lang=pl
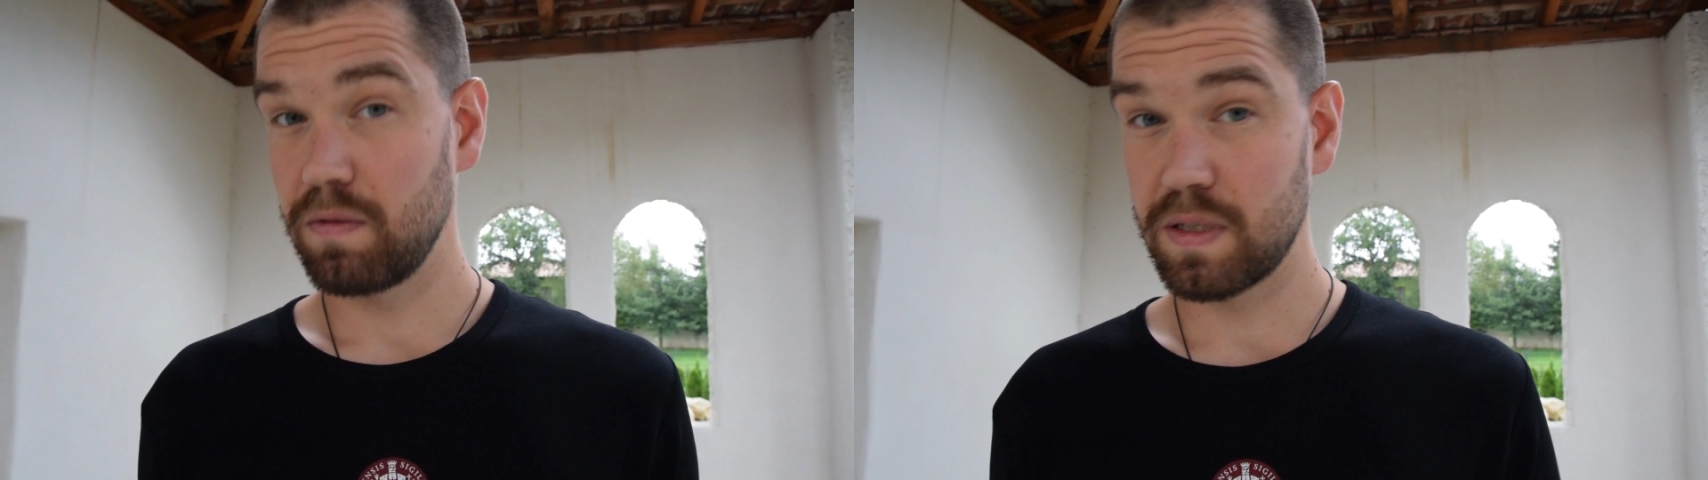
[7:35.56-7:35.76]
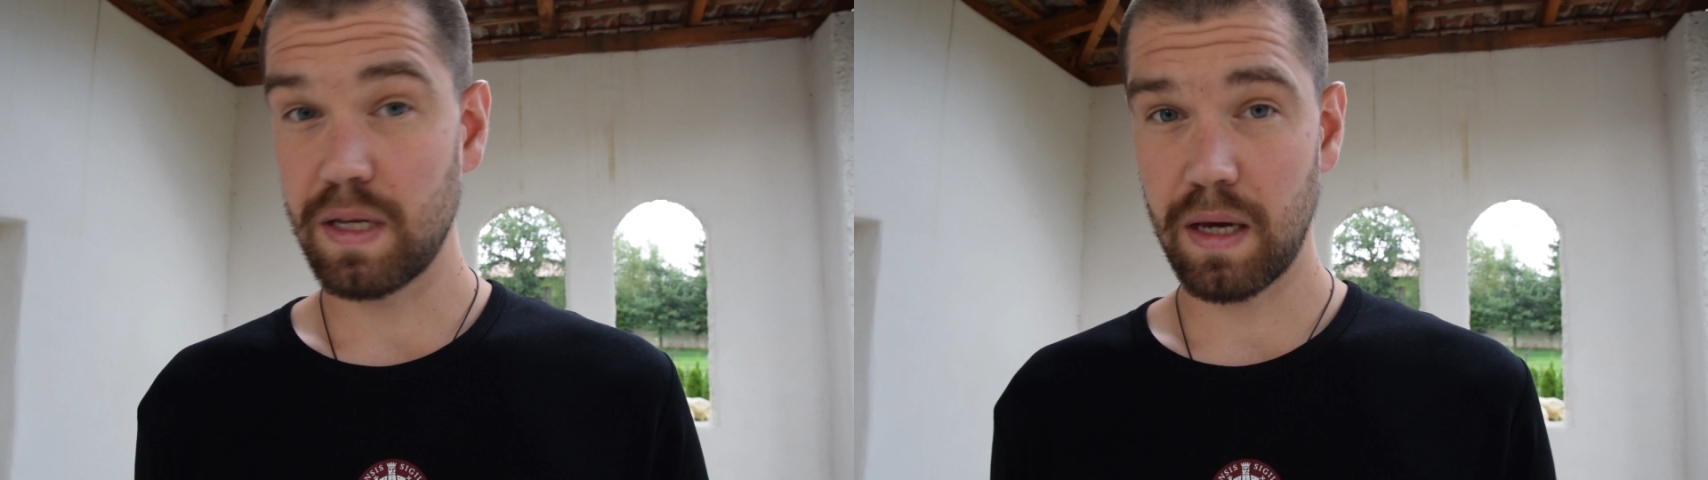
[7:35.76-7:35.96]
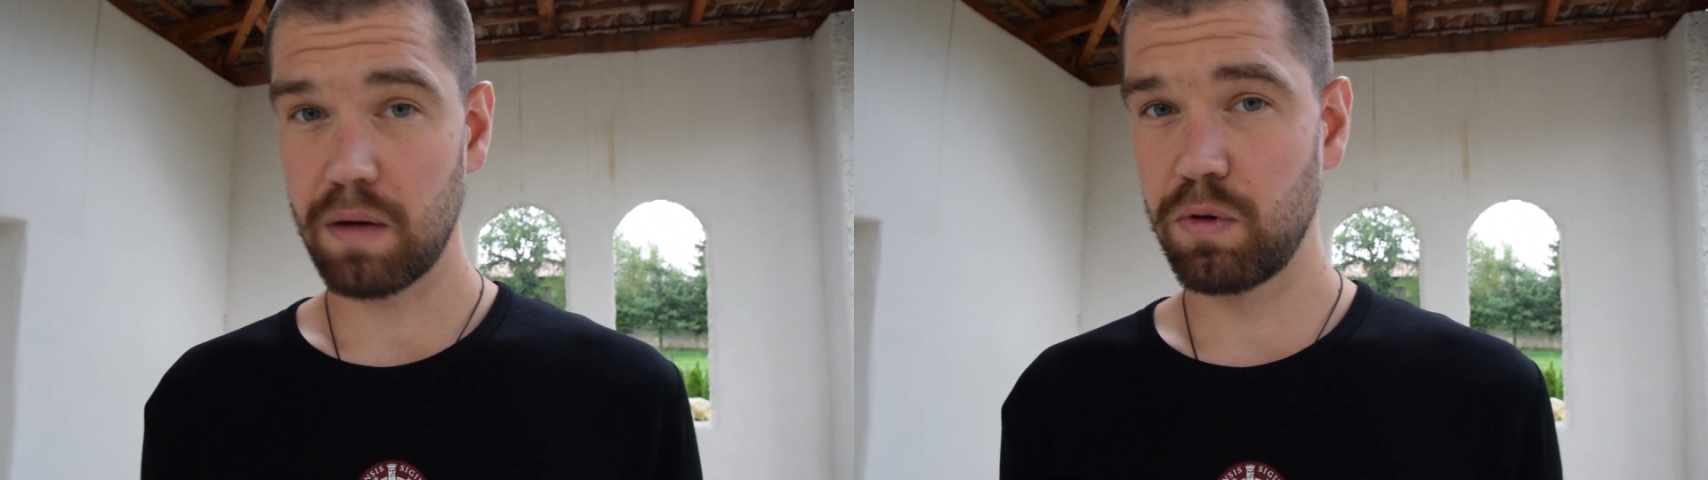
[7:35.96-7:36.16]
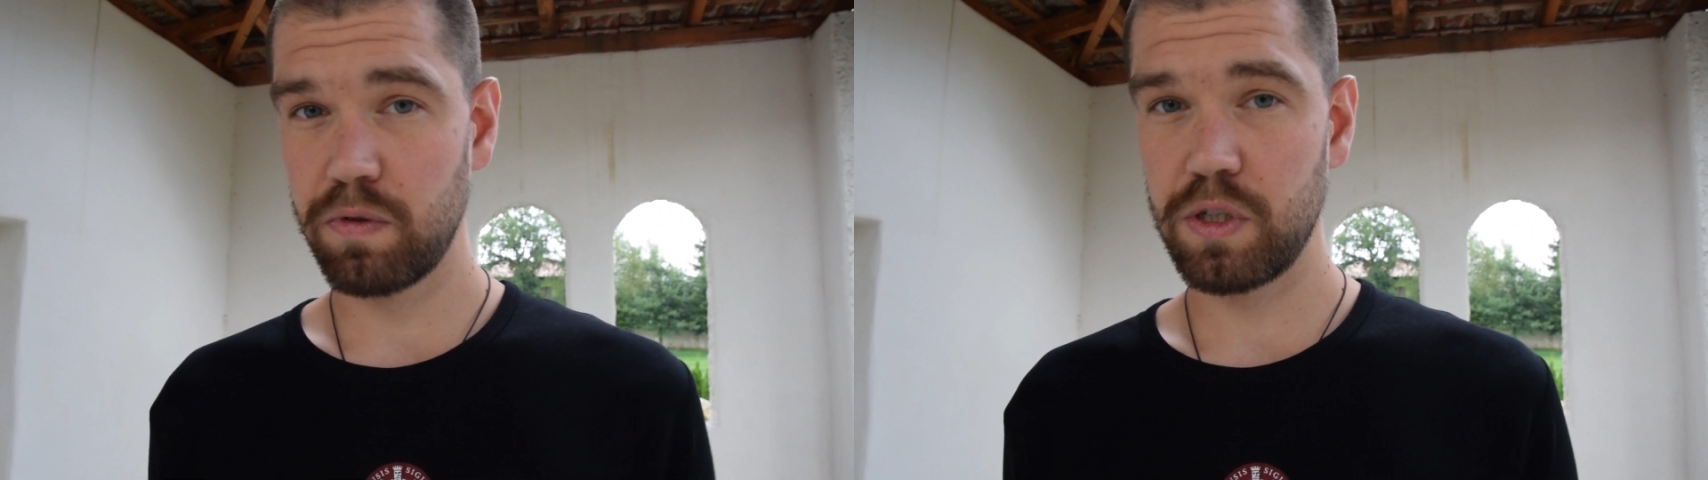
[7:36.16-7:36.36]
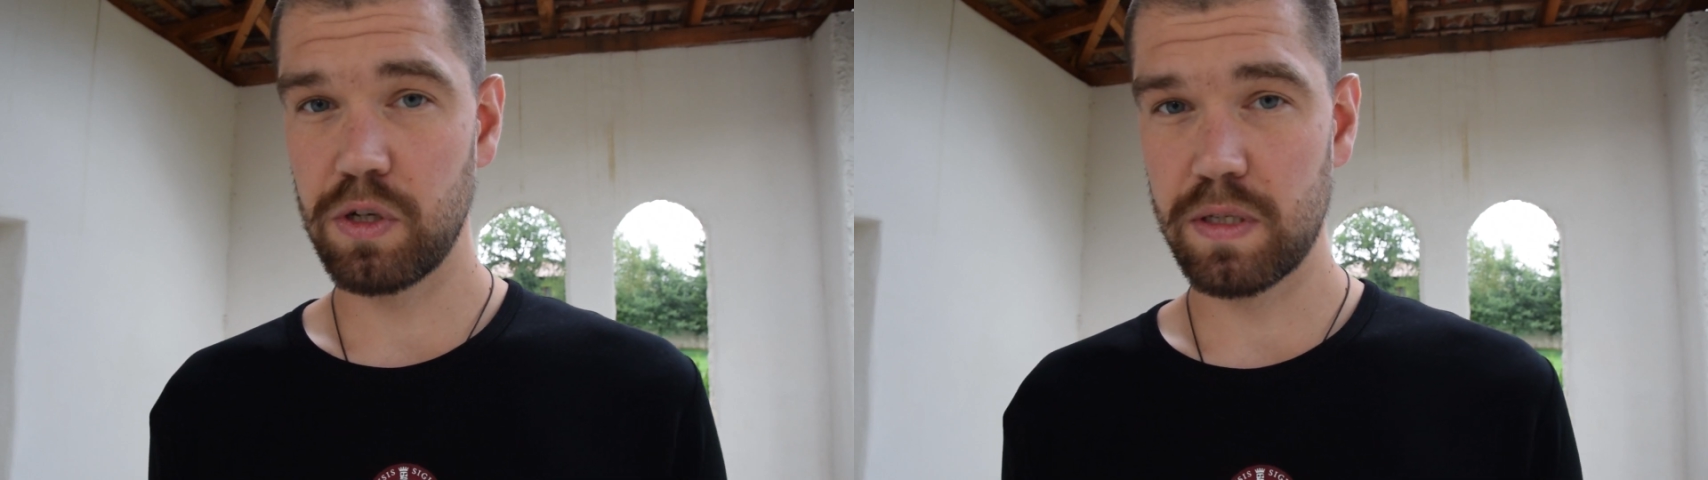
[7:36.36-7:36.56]
Więc tak jak
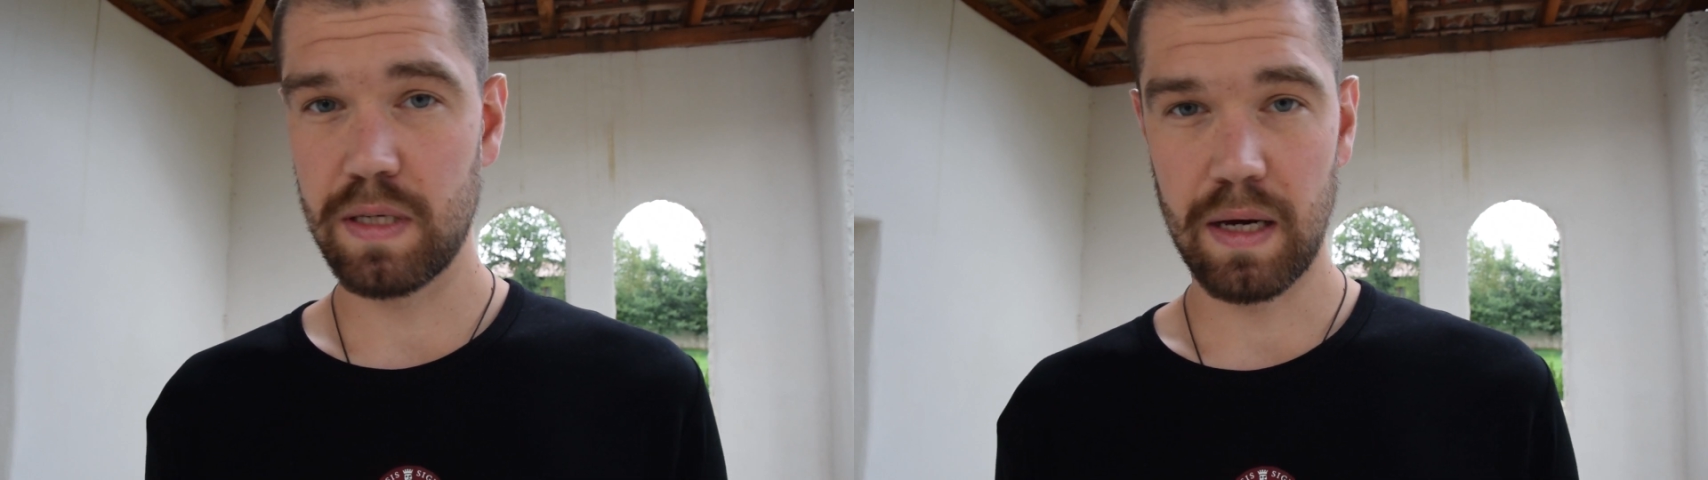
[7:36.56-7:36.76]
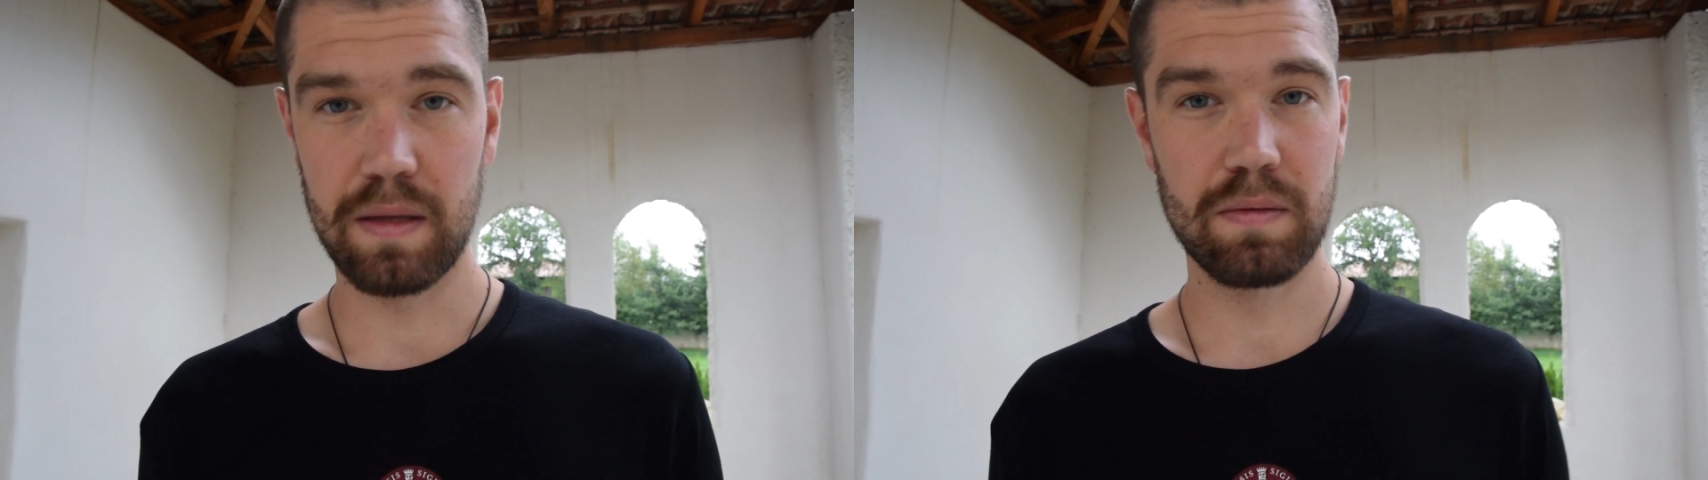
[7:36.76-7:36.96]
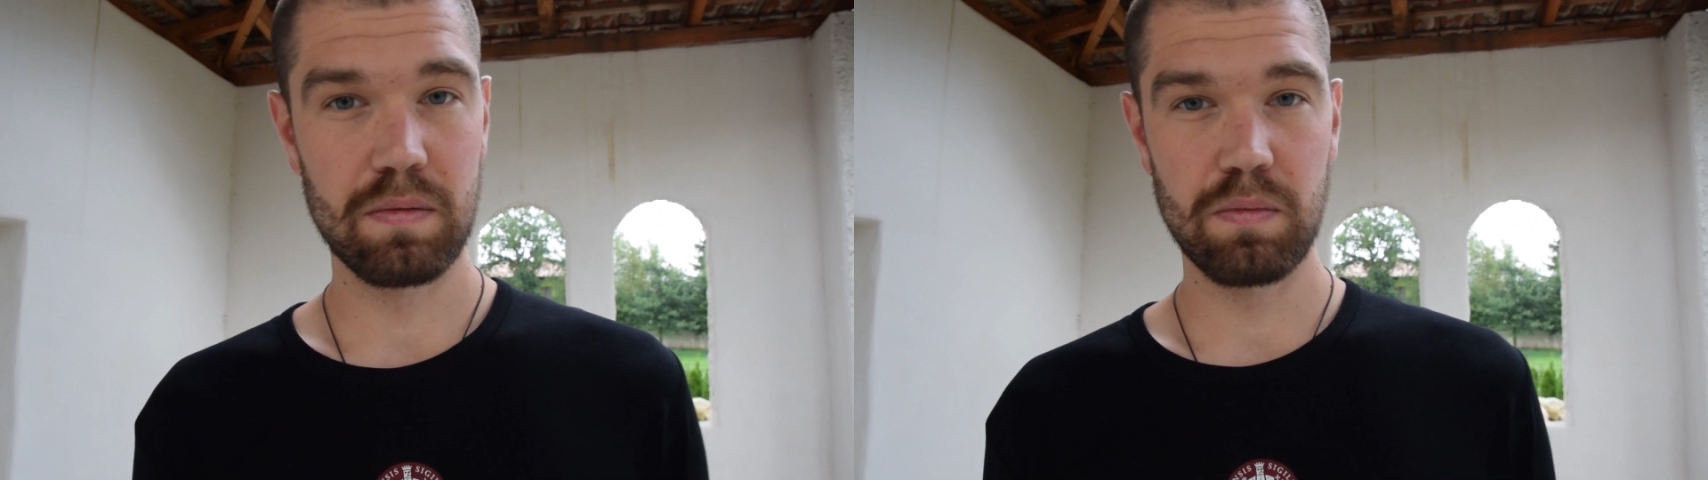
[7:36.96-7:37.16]
mówi ksiądz Jan,